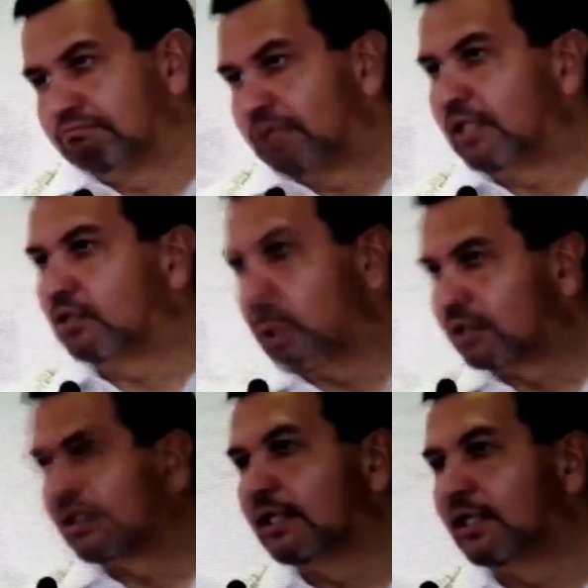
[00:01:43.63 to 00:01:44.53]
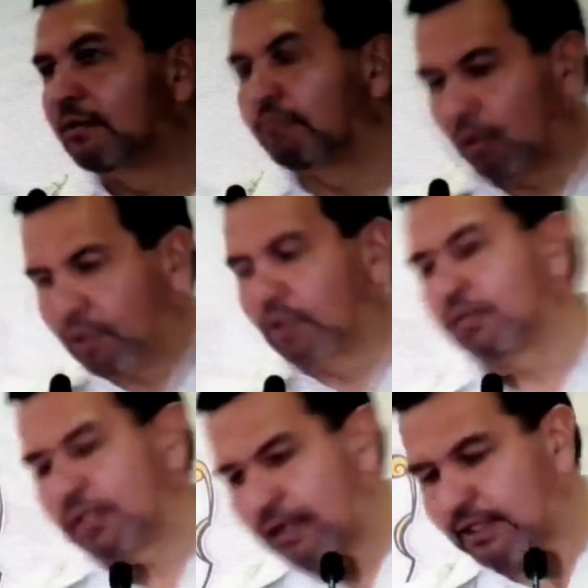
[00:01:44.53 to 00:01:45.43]
Entonces, pero bueno, pues
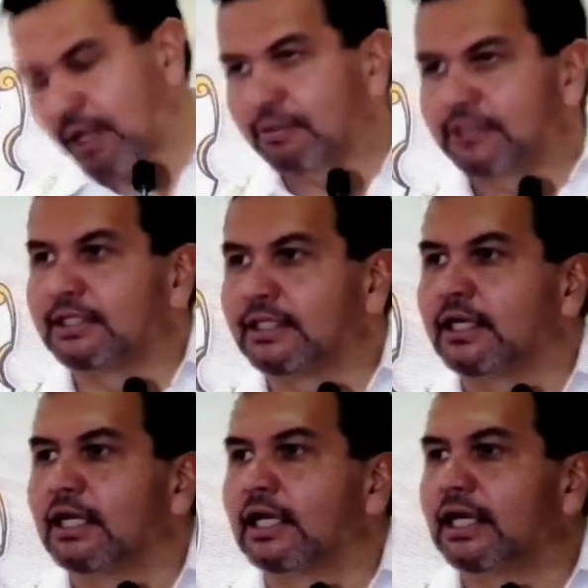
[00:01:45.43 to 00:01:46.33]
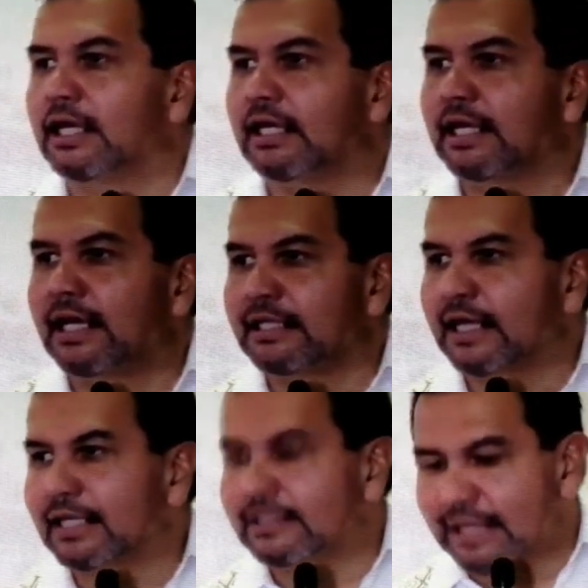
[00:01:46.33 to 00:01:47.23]
ya, ya me extendí. Eh, la
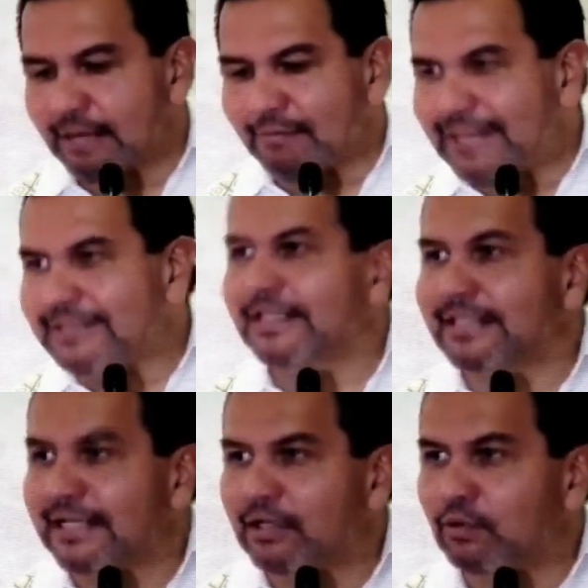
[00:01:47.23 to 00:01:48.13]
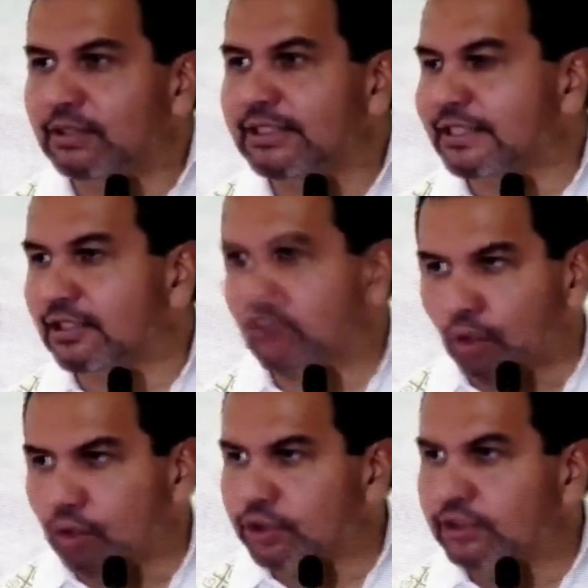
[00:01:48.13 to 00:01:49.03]
idea es que a más tardar el lunes ya estén
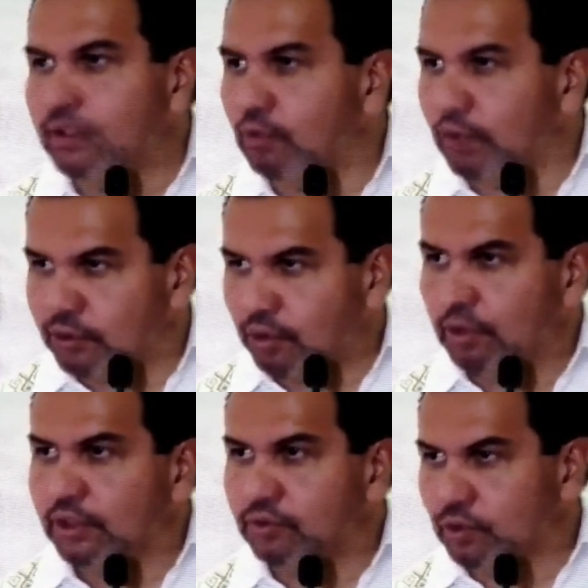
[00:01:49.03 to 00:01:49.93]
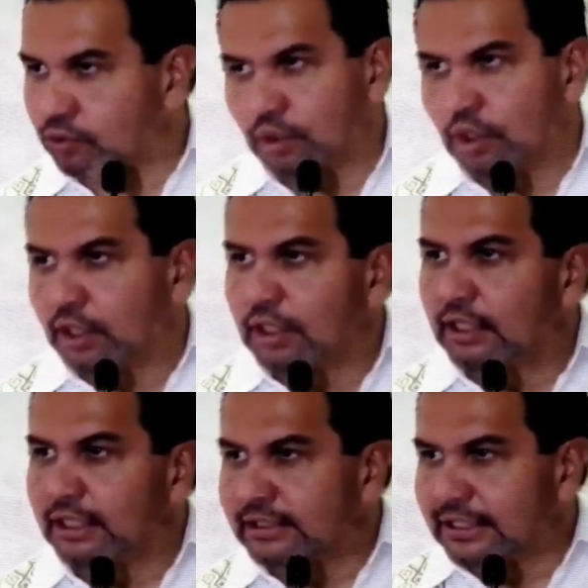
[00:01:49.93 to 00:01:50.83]
todos en circulación, estos
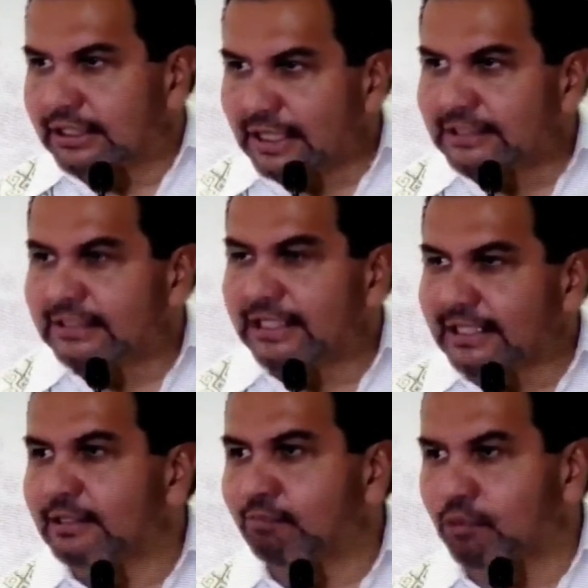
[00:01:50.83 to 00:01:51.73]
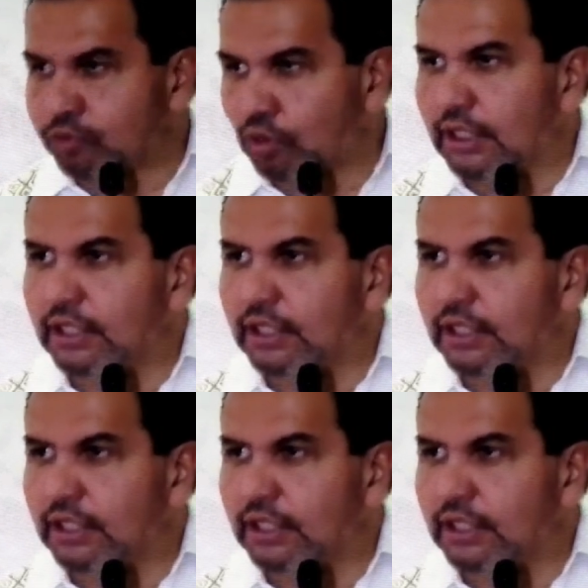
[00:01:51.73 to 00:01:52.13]
entre 10 y 15 por zona,